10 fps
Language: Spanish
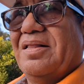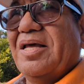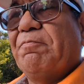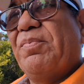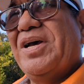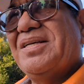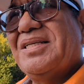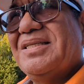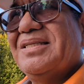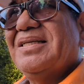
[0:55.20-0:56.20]
Después
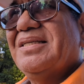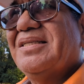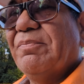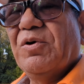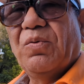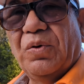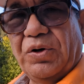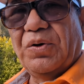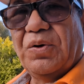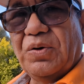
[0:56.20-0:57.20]
se me
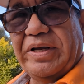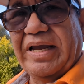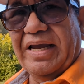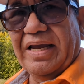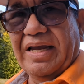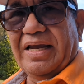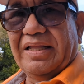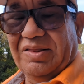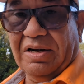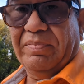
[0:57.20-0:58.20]
ocurrió
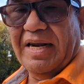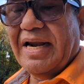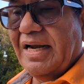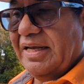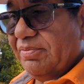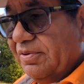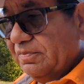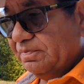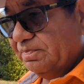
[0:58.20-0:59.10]
eh, terminar el libro,